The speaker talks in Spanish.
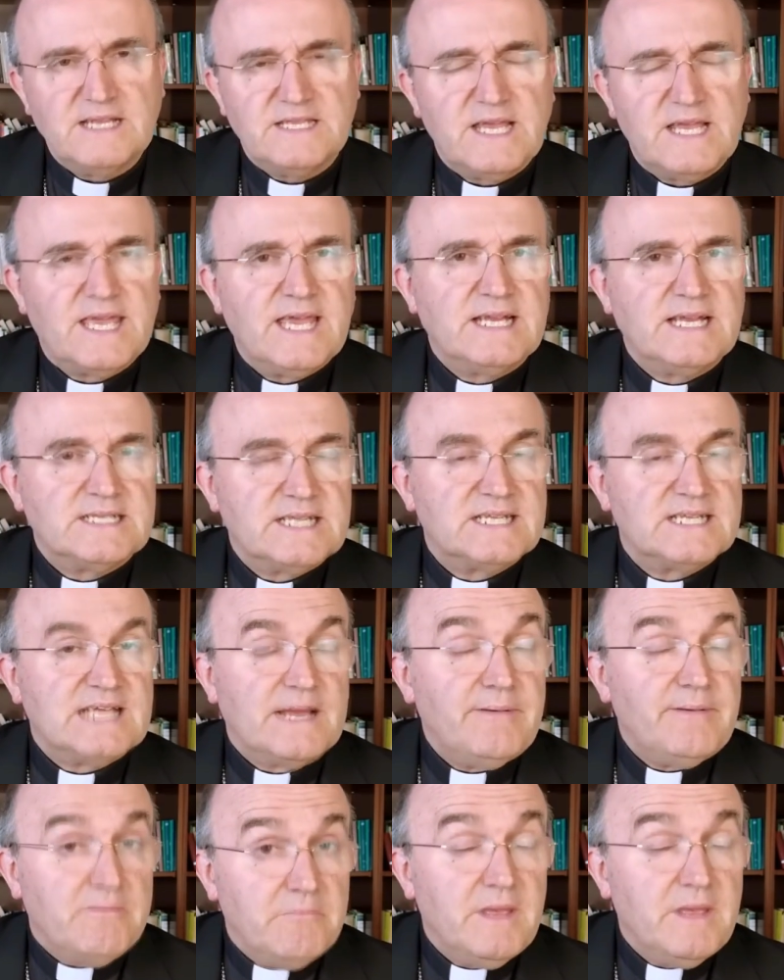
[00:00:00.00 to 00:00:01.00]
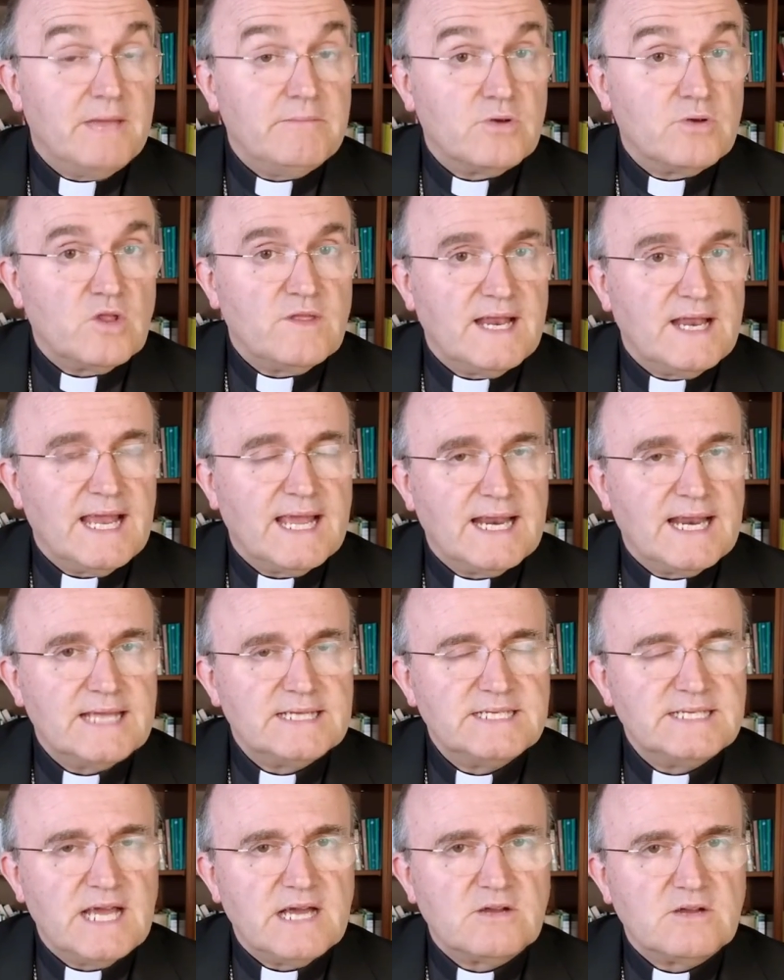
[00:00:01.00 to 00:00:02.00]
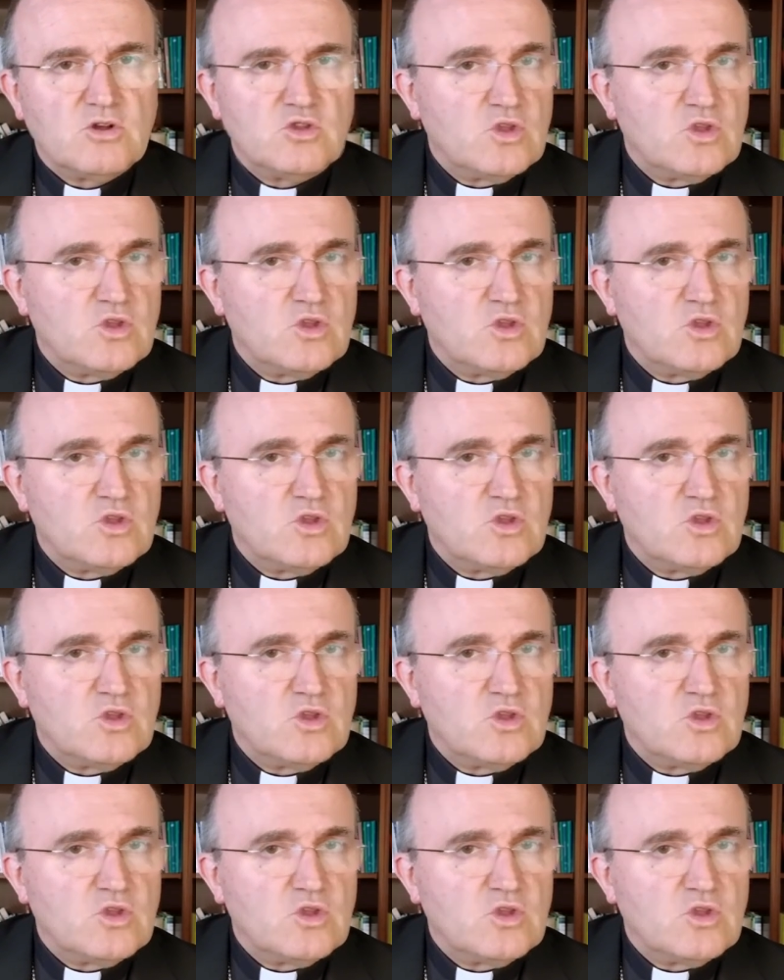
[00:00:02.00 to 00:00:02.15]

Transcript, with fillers: de quien se sabe miembro de la iglesia,